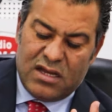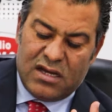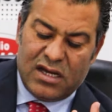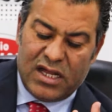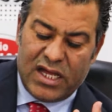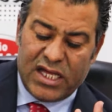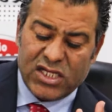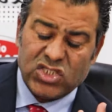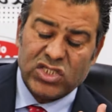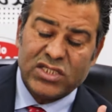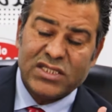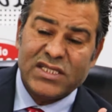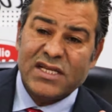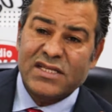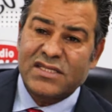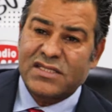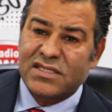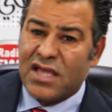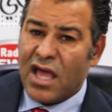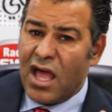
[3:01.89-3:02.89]
الاجر ديال
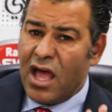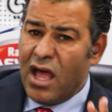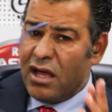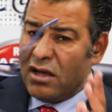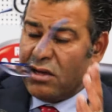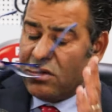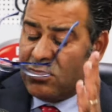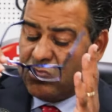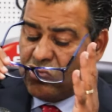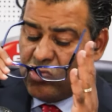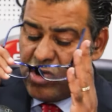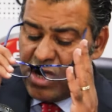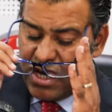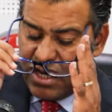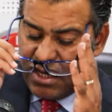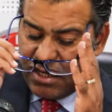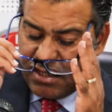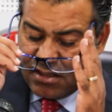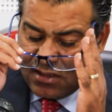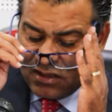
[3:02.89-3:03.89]
الساعه
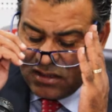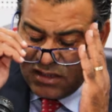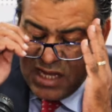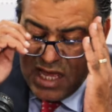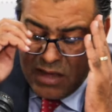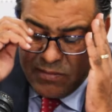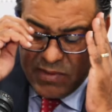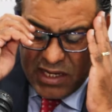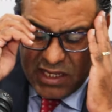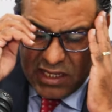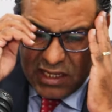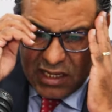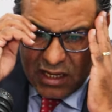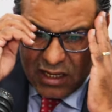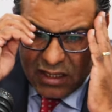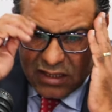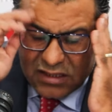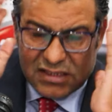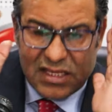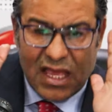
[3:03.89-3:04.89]
هو
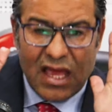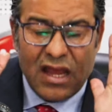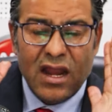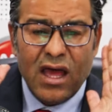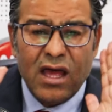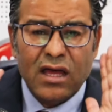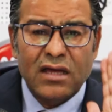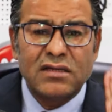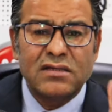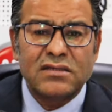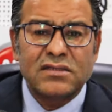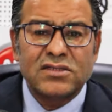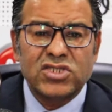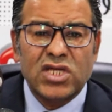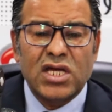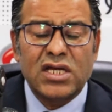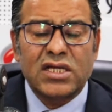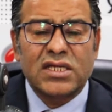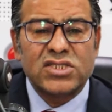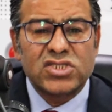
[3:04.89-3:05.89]
العمليه سهله
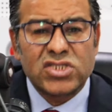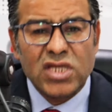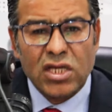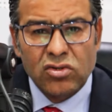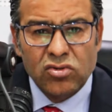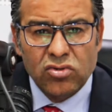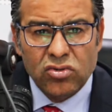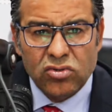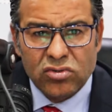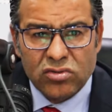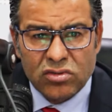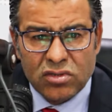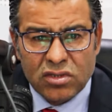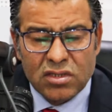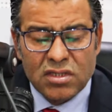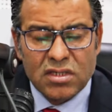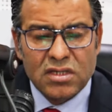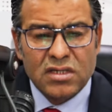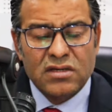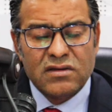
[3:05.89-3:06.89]
شحال كنشتغلوا
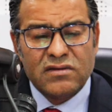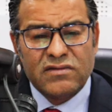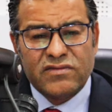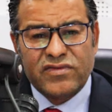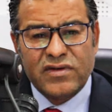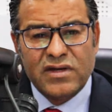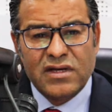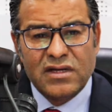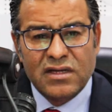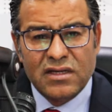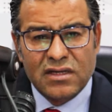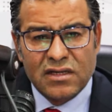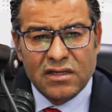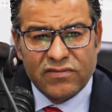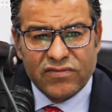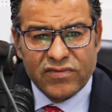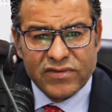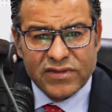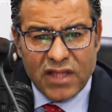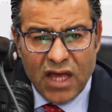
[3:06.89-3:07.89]
في
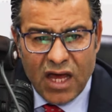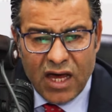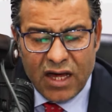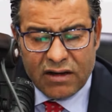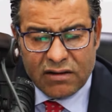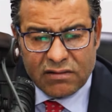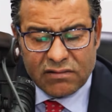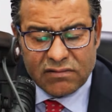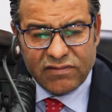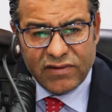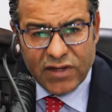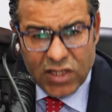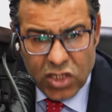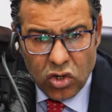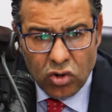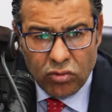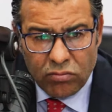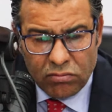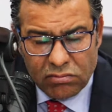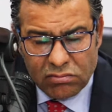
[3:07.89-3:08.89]
في النهار في
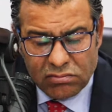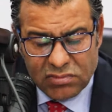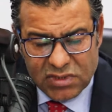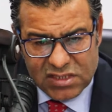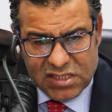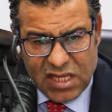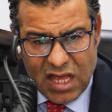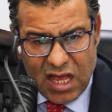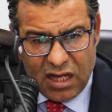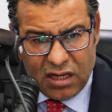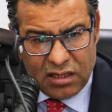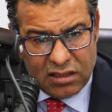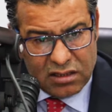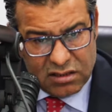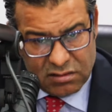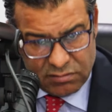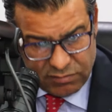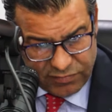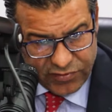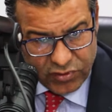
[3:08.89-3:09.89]
اليوم من ساعه
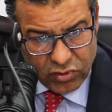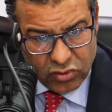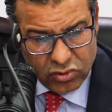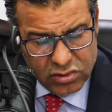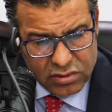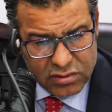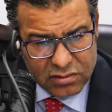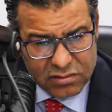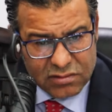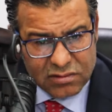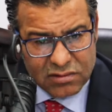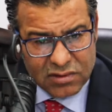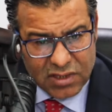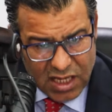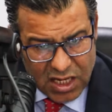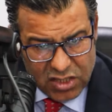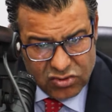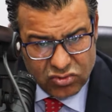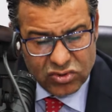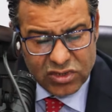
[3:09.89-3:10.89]
المفروض
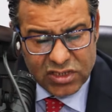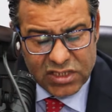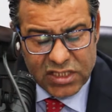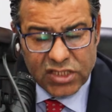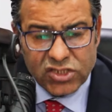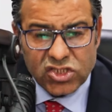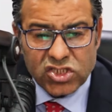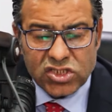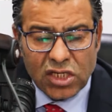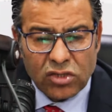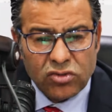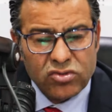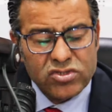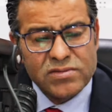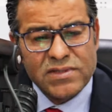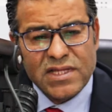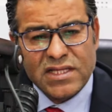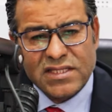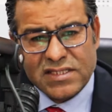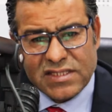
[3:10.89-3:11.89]
قانونيا نشتغلوا
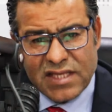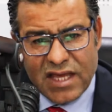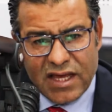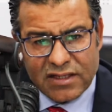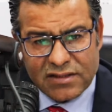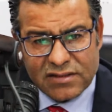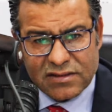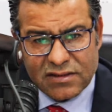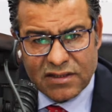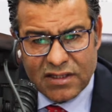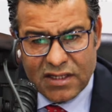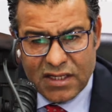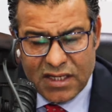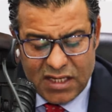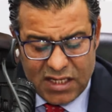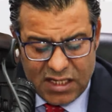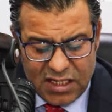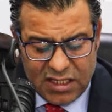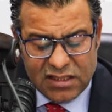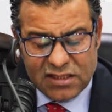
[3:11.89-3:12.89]
8 ساعات
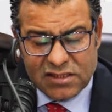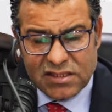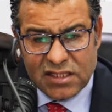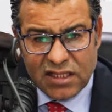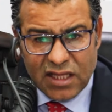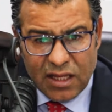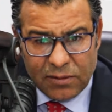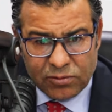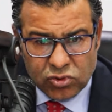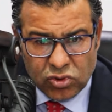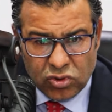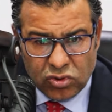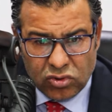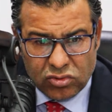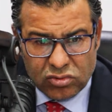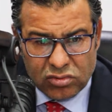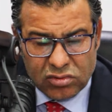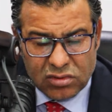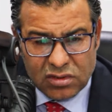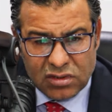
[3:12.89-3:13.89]
اذا تنقبطوا
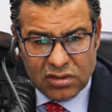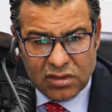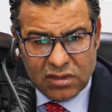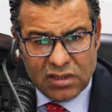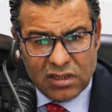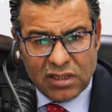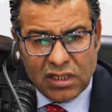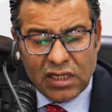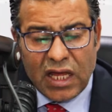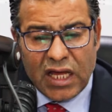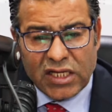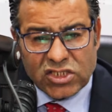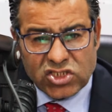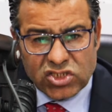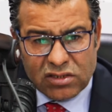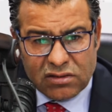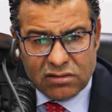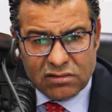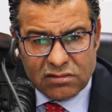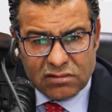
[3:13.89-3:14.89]

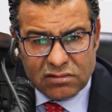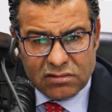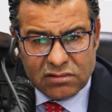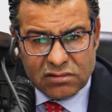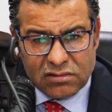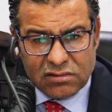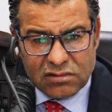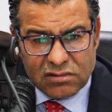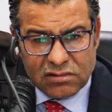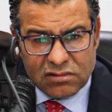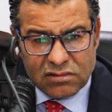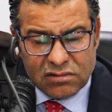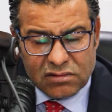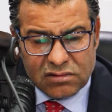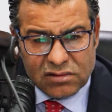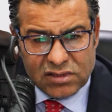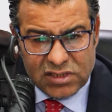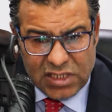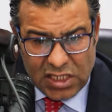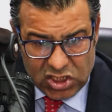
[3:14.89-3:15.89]
الاجر
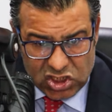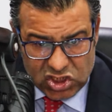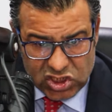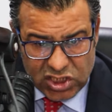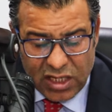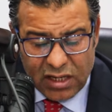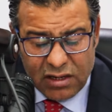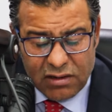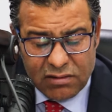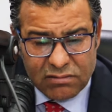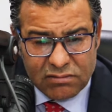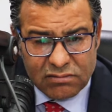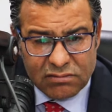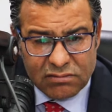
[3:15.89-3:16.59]
ديال الشهر